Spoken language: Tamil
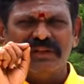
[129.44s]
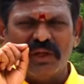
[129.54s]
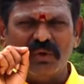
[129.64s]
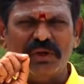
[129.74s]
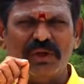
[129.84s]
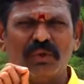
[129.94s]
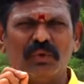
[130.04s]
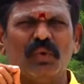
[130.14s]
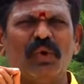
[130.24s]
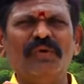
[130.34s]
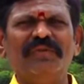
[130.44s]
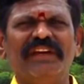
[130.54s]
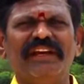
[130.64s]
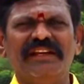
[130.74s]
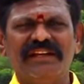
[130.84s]
தன்னுடைய
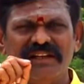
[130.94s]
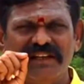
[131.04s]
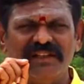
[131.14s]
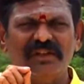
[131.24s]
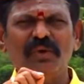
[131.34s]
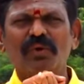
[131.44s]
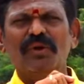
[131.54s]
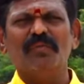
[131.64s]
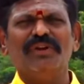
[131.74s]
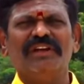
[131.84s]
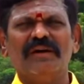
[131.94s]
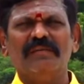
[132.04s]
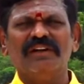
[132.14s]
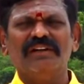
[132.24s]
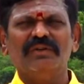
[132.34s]
தோல்வியை எதிர்கொள்ள
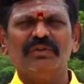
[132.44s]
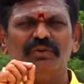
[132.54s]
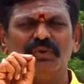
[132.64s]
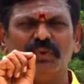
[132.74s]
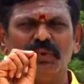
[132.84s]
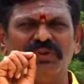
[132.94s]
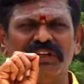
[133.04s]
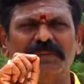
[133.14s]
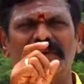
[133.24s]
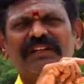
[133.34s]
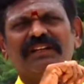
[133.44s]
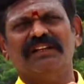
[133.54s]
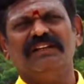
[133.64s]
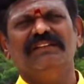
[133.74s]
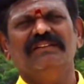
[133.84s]
முடியாமல் சூசைட்
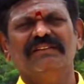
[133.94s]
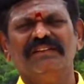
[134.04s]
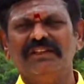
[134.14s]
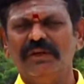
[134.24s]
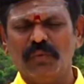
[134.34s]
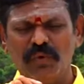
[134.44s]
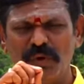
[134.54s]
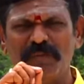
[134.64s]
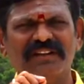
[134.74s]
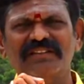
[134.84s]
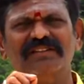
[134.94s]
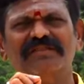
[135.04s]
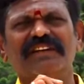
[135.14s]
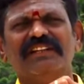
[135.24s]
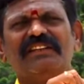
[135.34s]
பண்ணியிருக்கிறாங்க எவ்வளோ மனசுக்கு
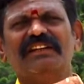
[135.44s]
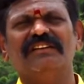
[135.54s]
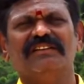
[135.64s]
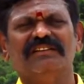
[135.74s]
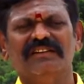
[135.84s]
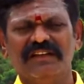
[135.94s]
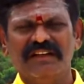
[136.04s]
வேதனையாக இருக்குது